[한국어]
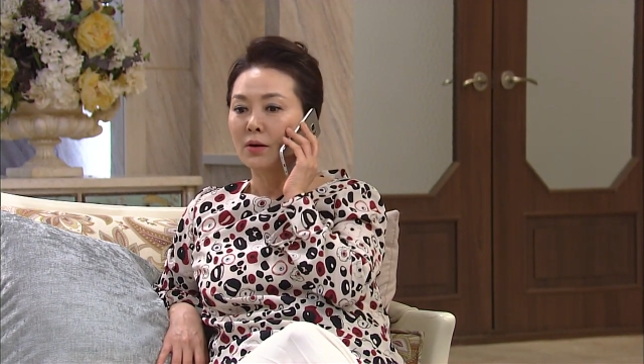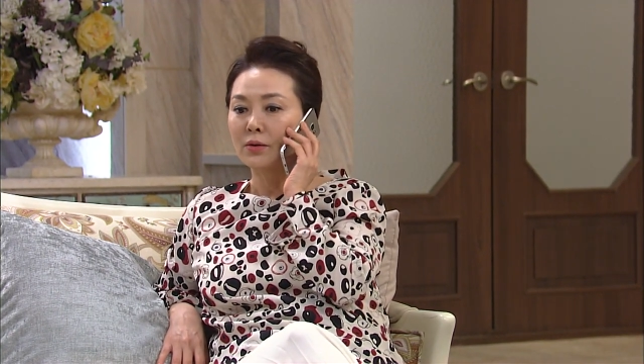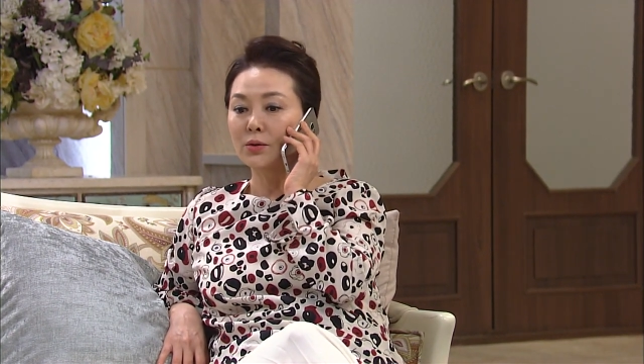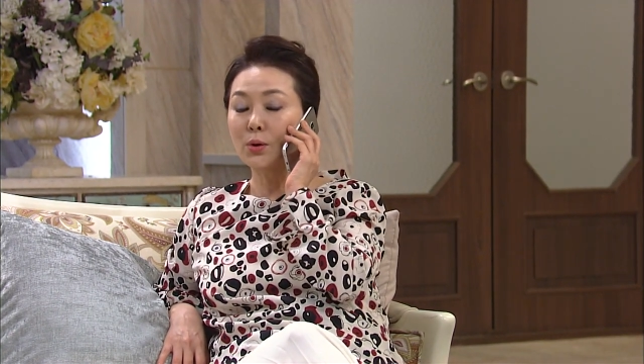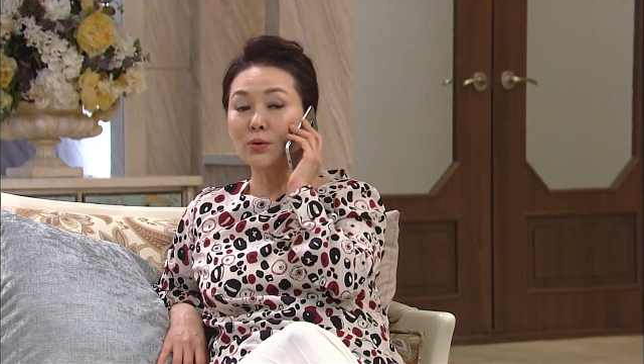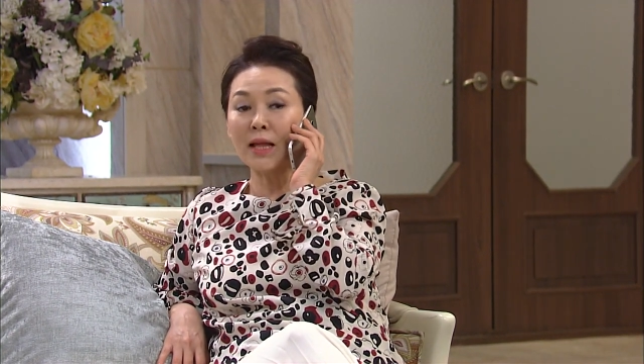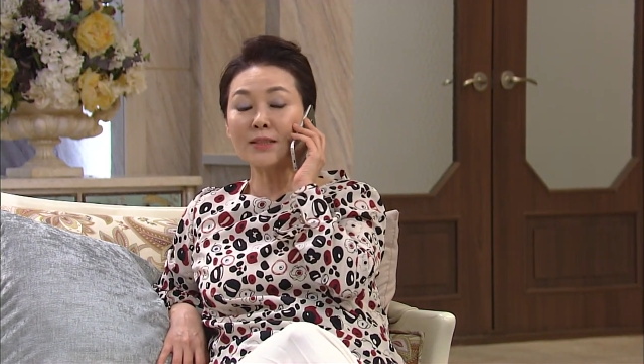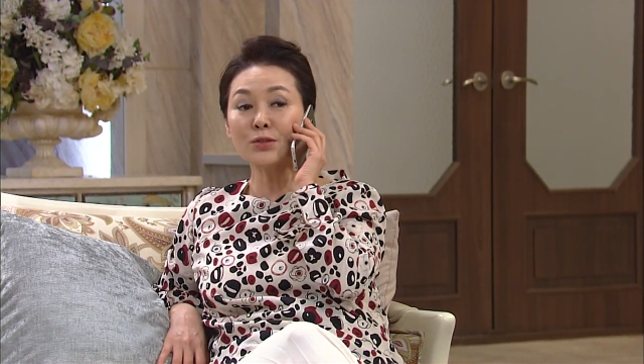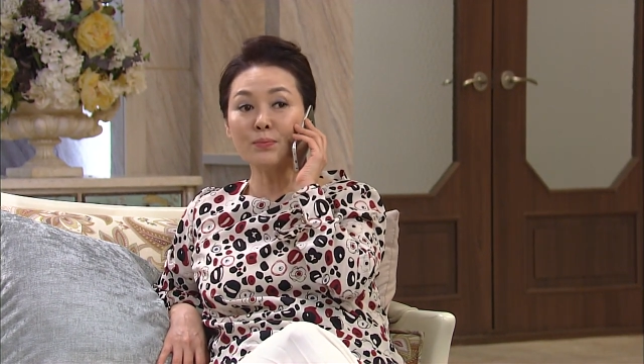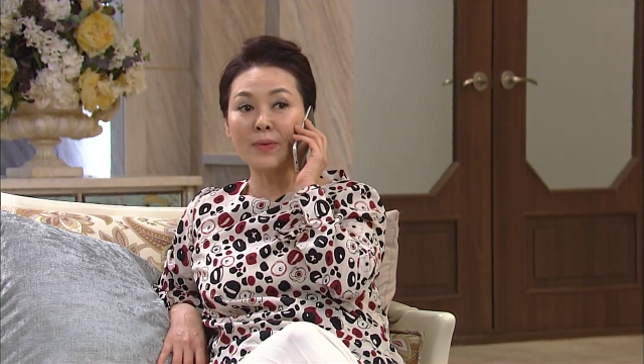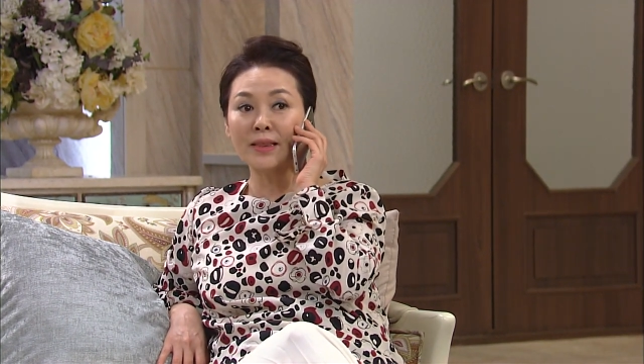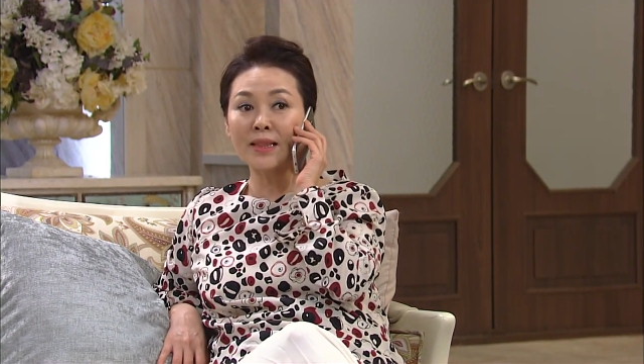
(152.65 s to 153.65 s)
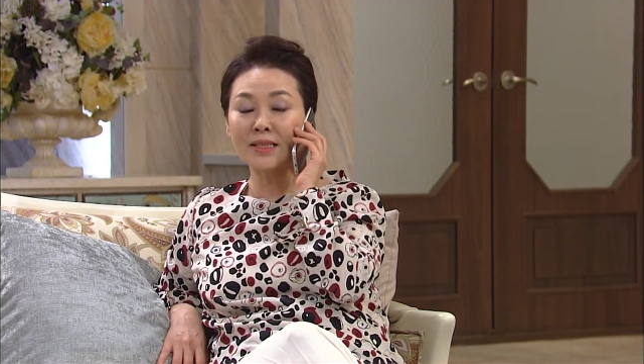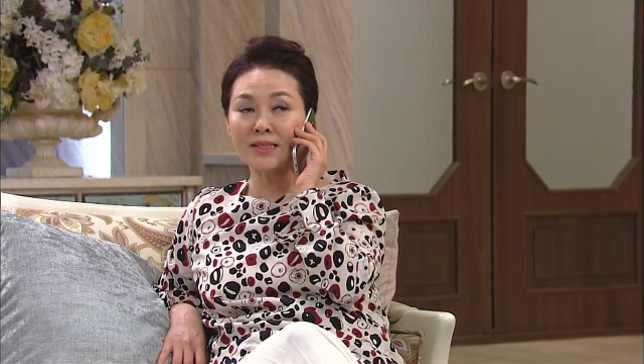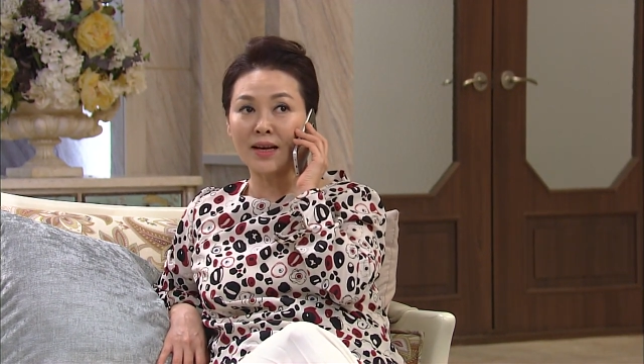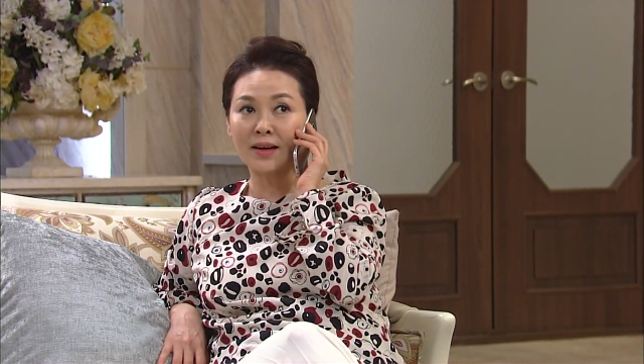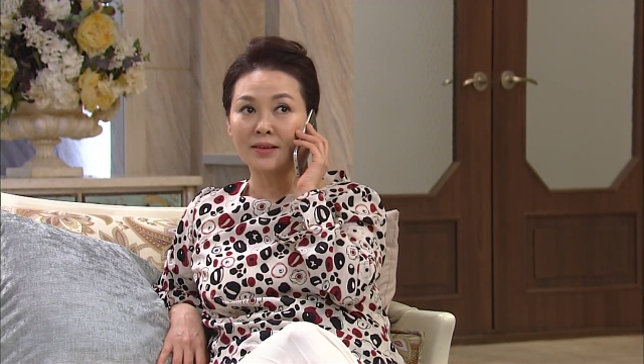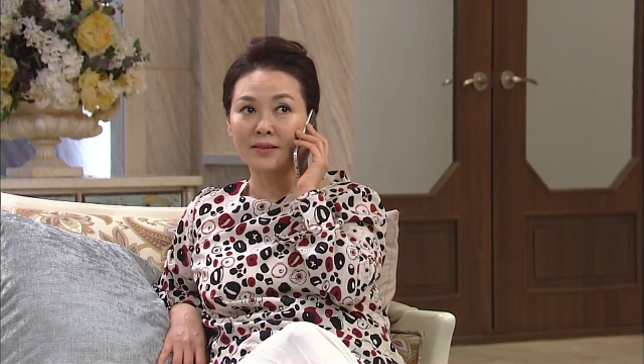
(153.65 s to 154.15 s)
너 나 좀
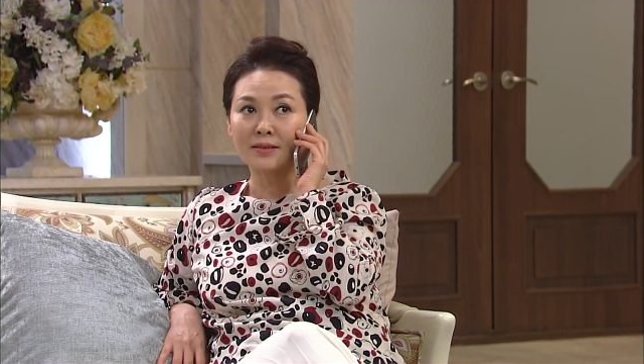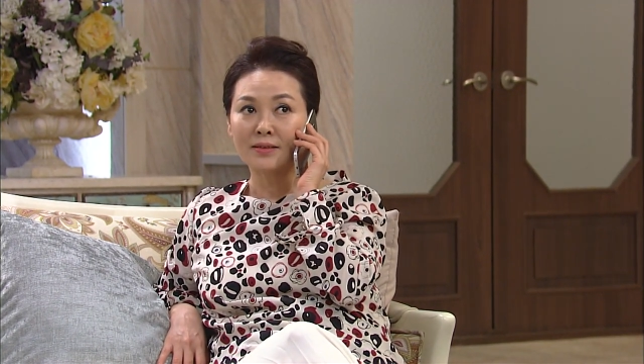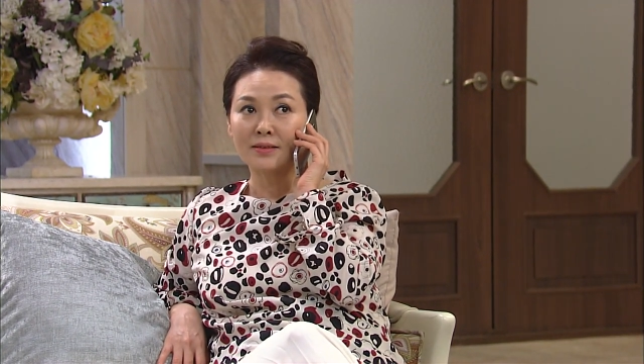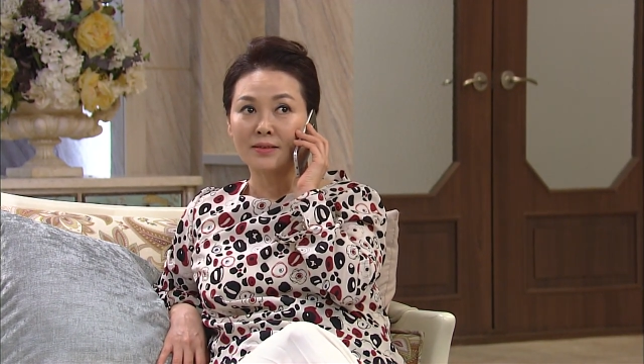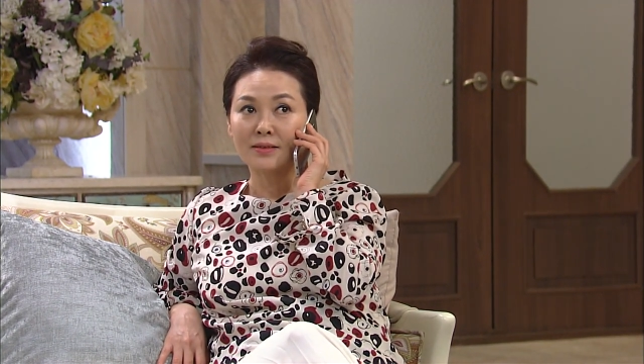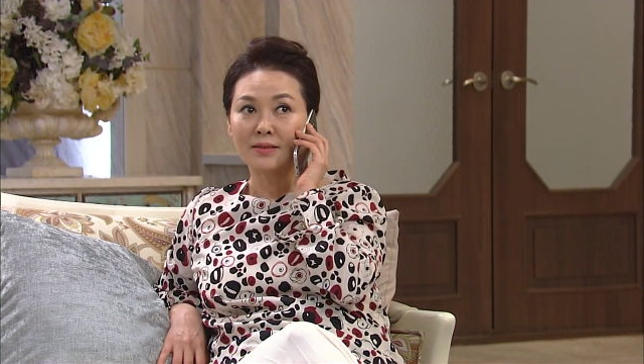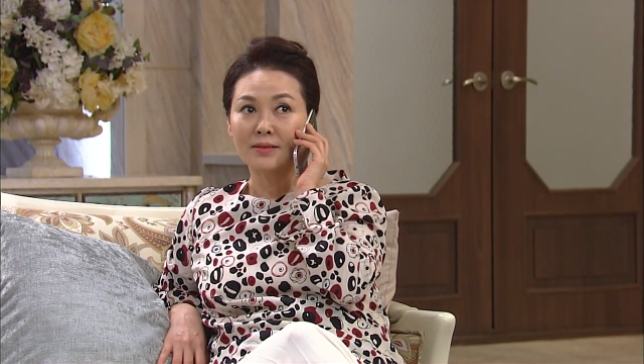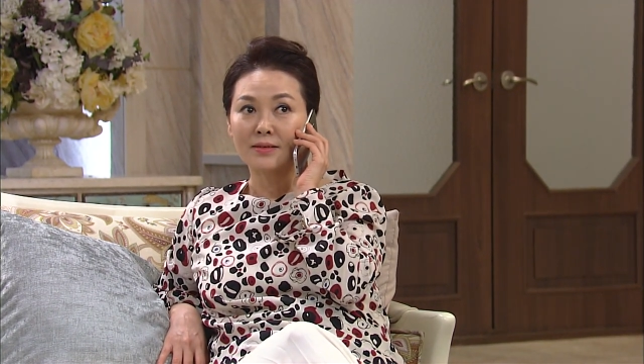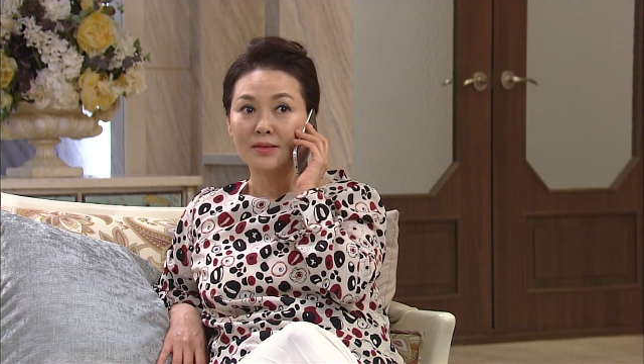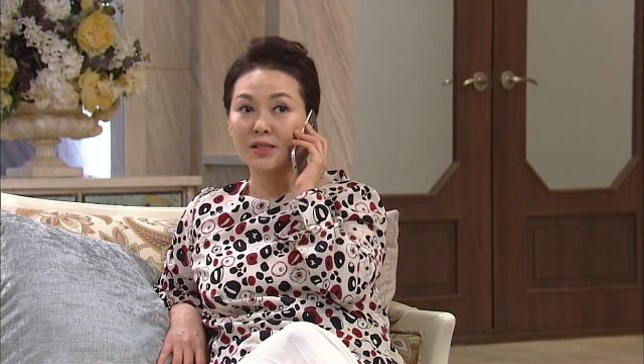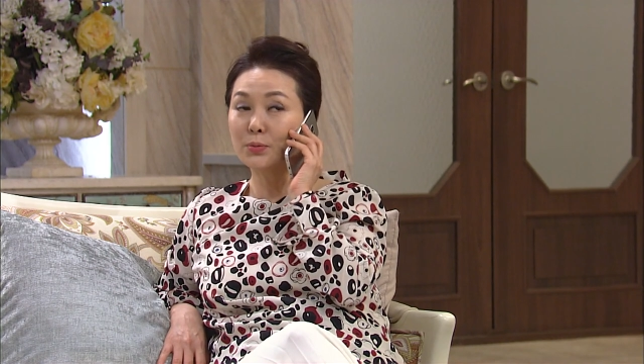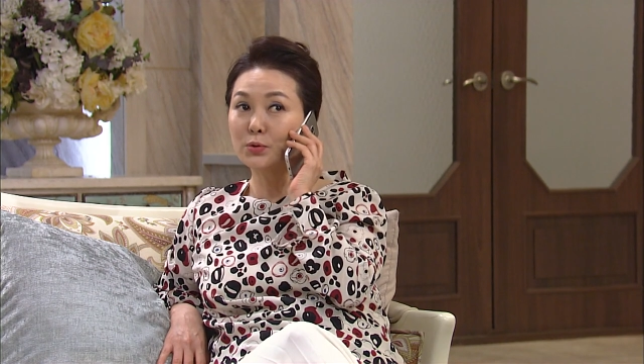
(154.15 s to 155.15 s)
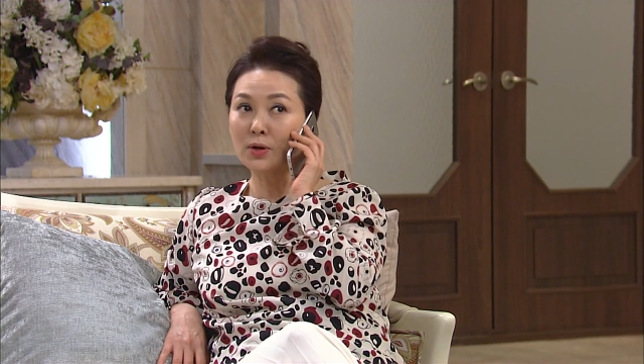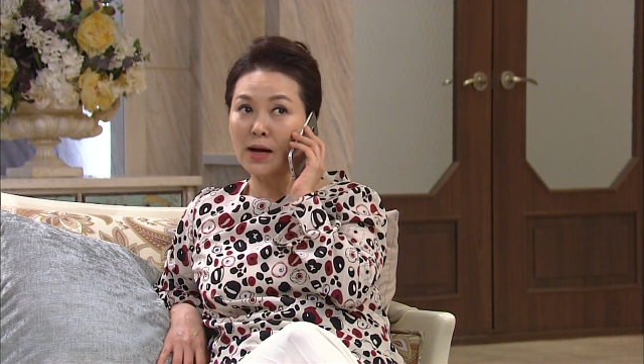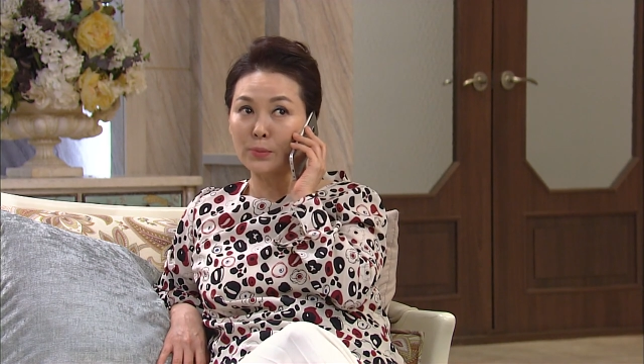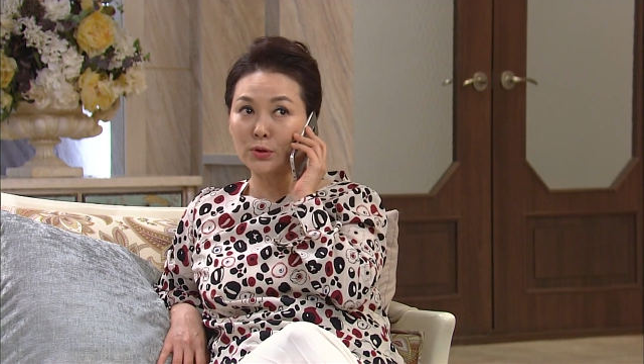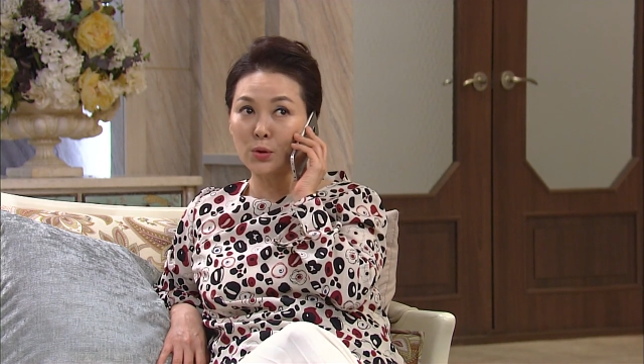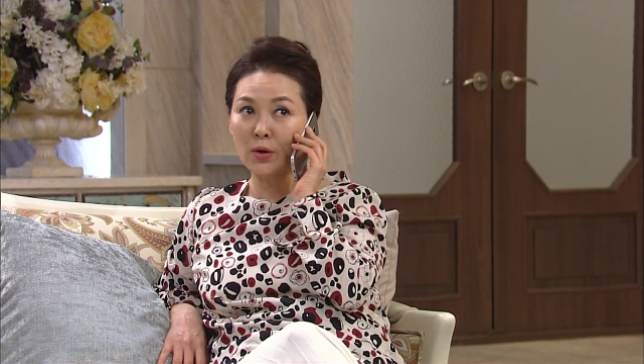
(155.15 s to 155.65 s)
만나자. 집으로
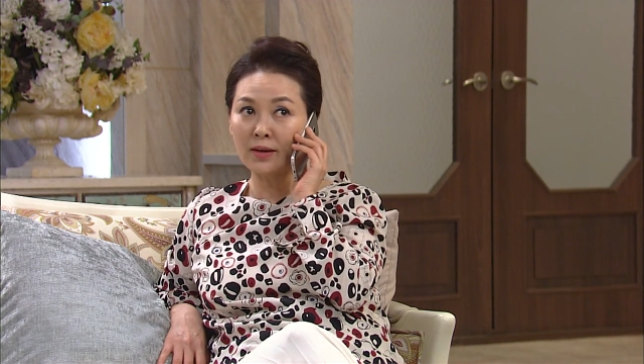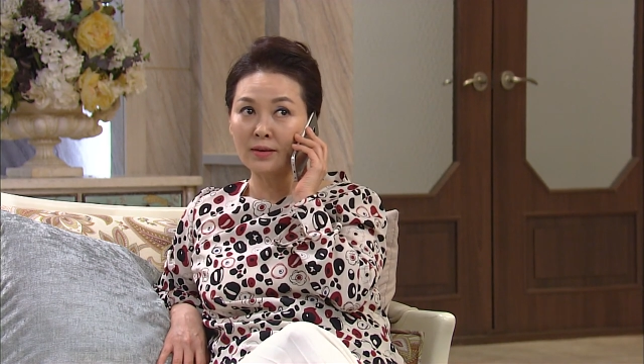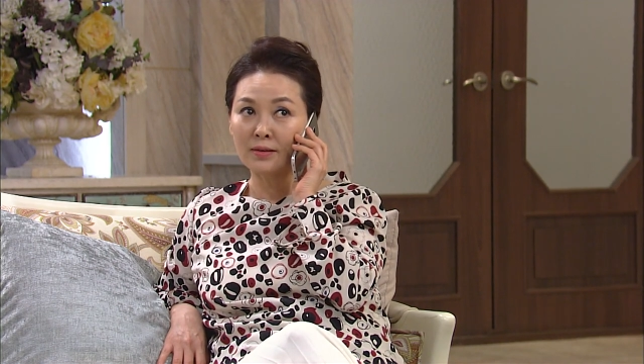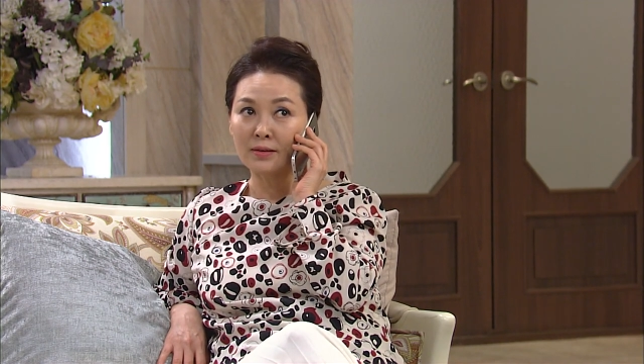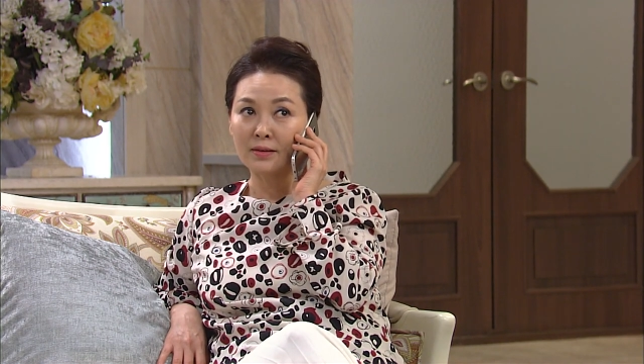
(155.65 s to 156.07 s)
가면 돼?